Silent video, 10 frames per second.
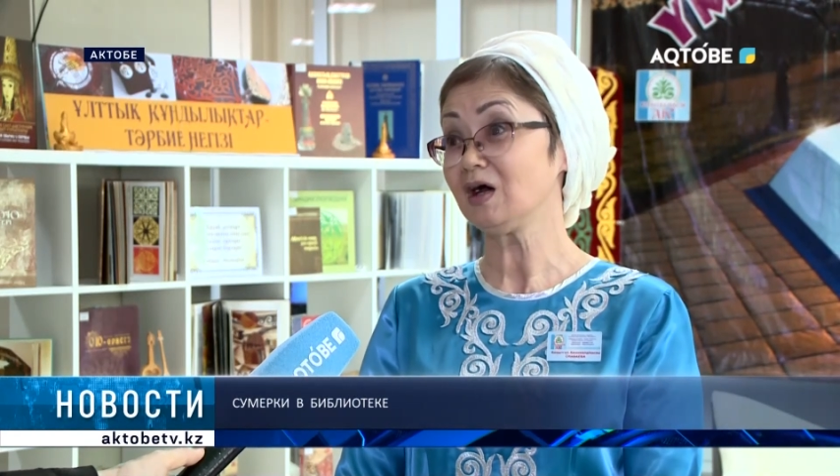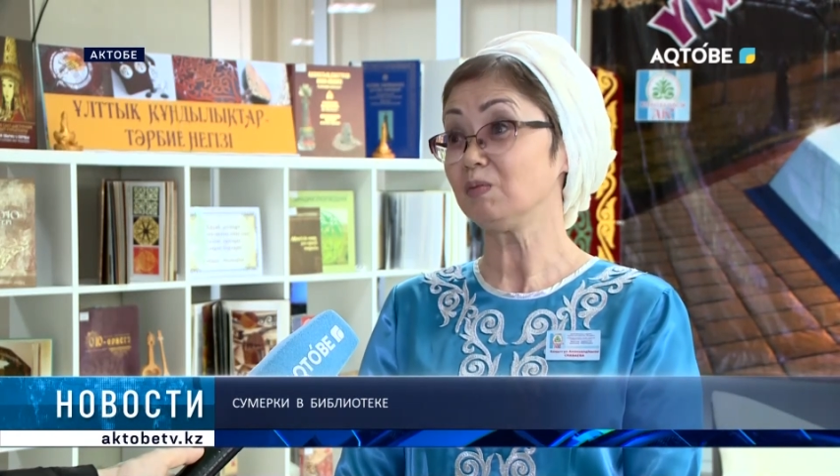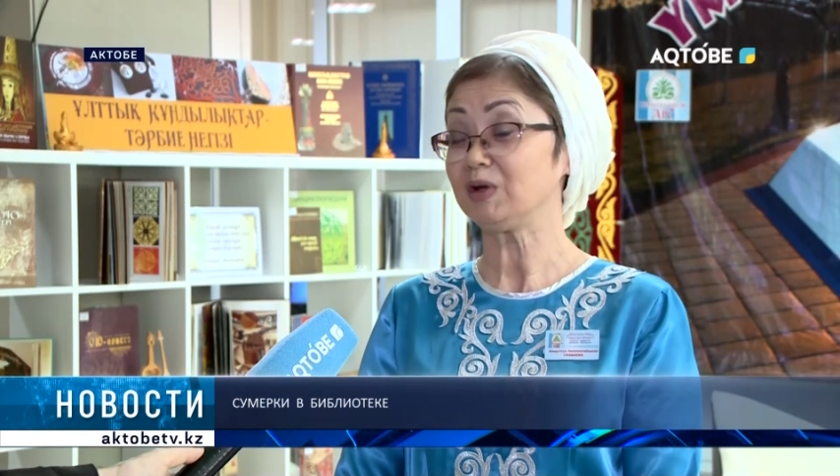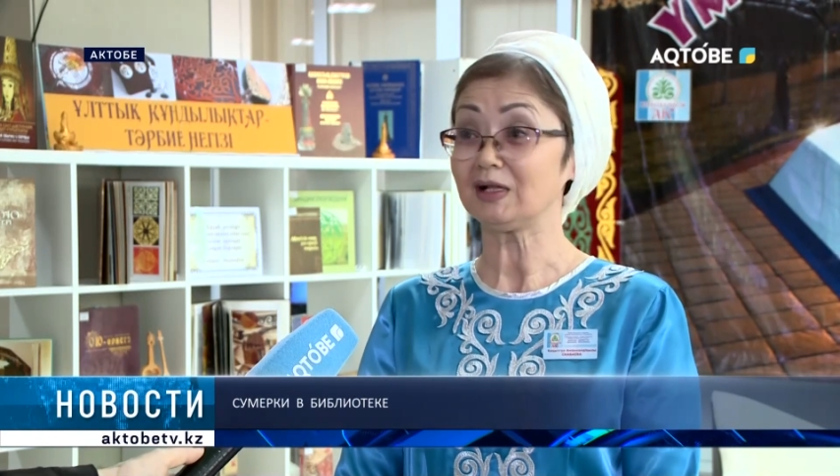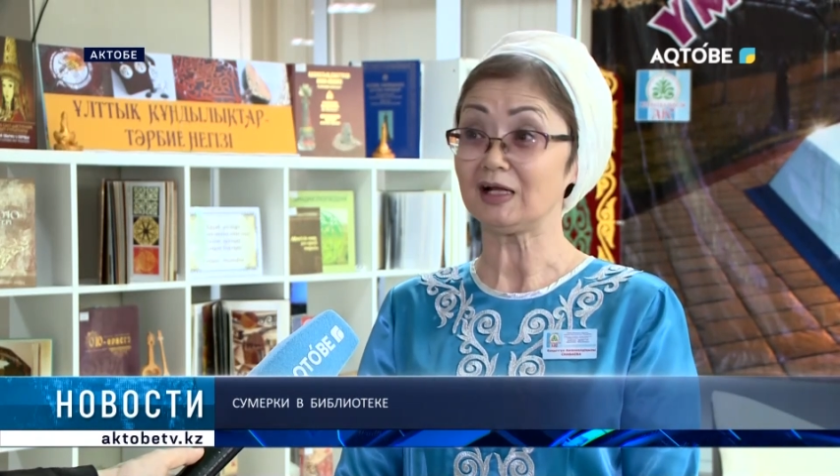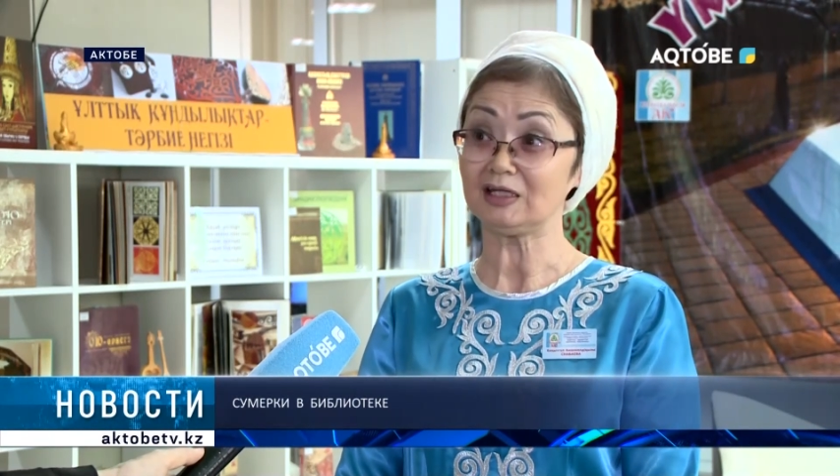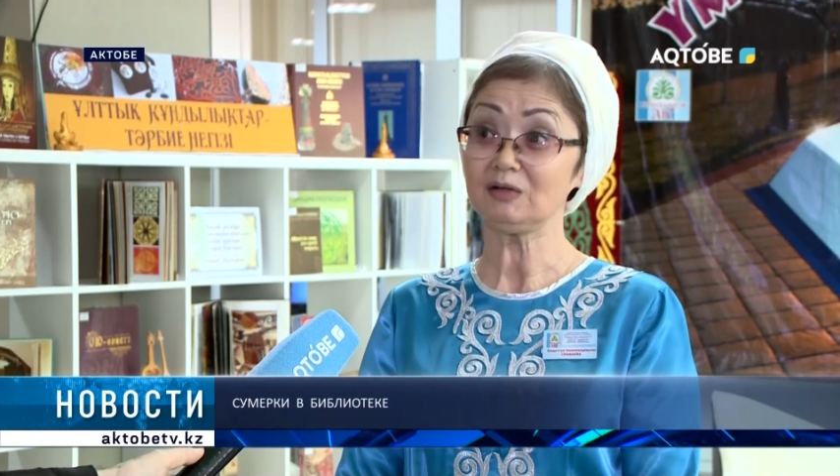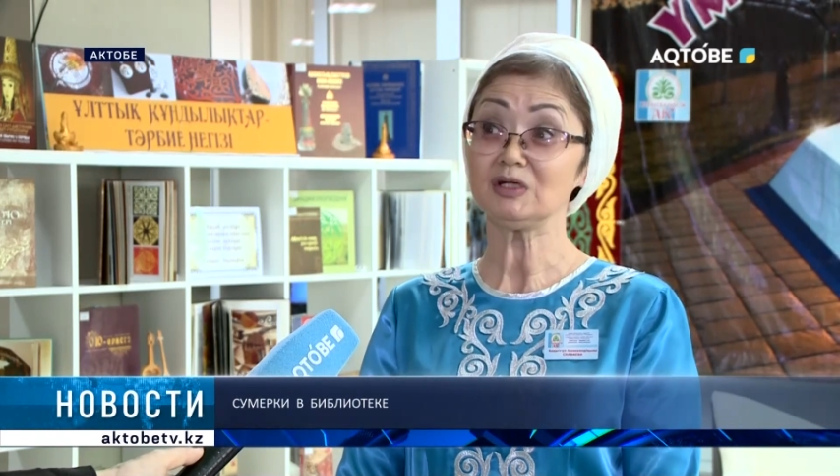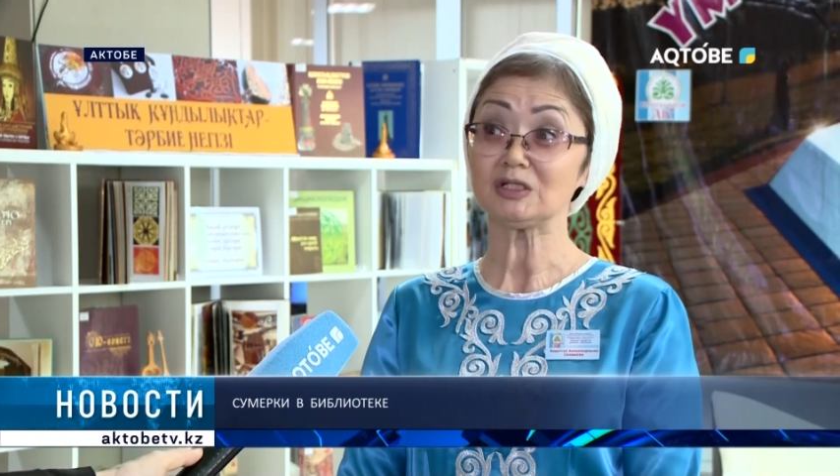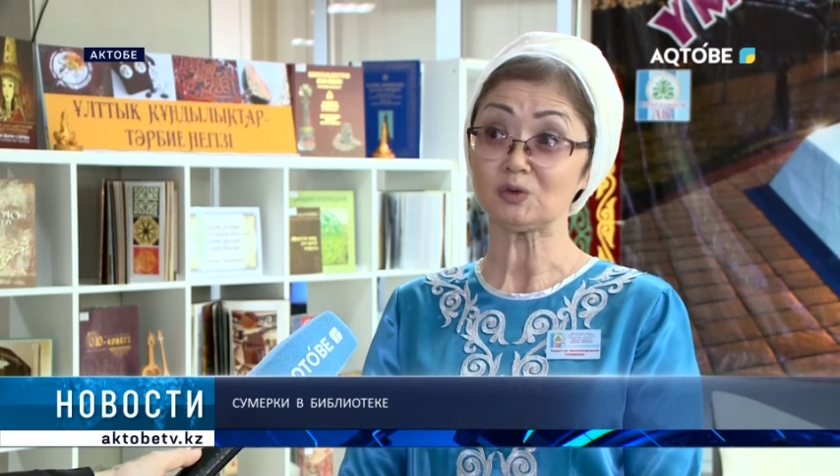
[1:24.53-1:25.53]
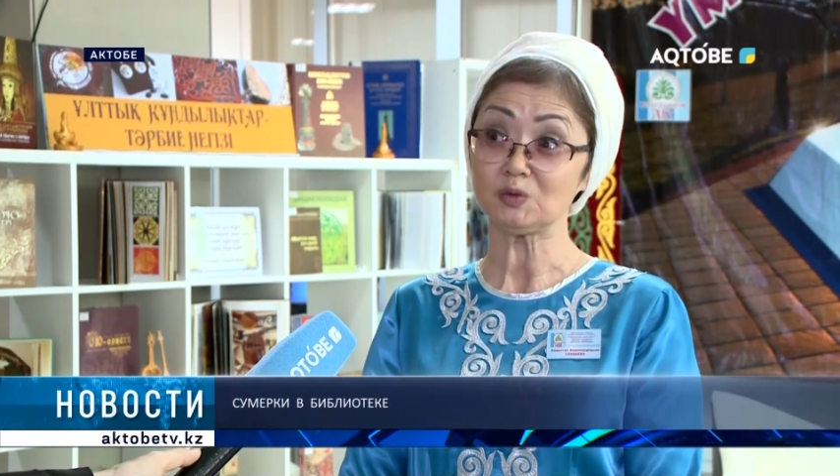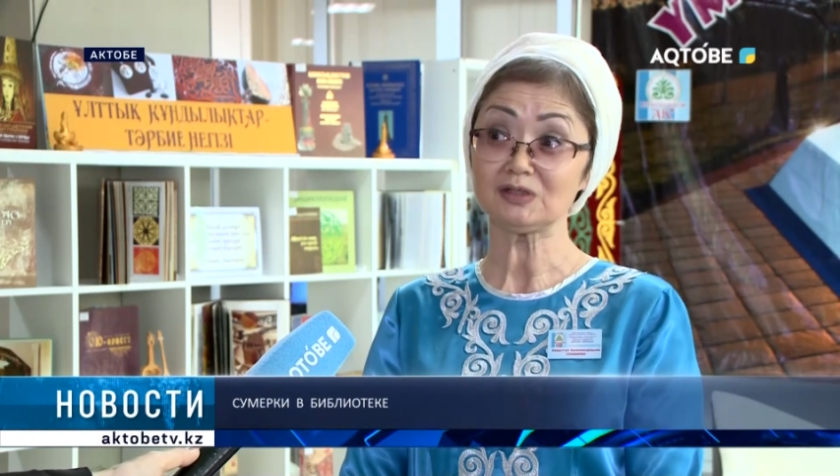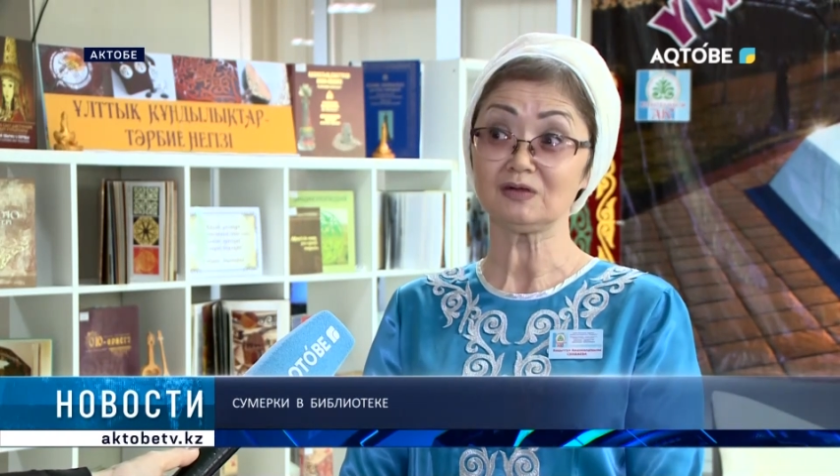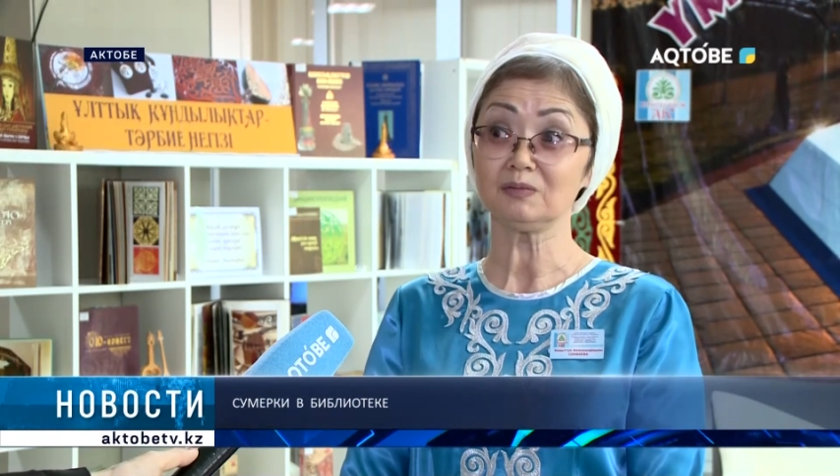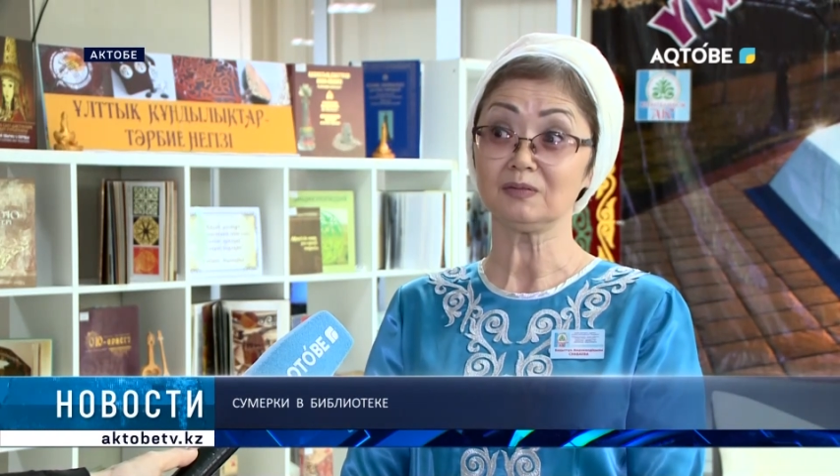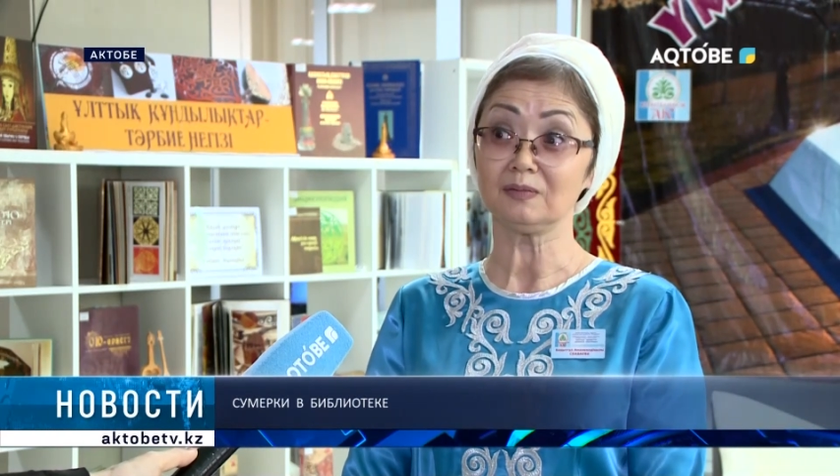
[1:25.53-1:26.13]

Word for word: прикладным искусством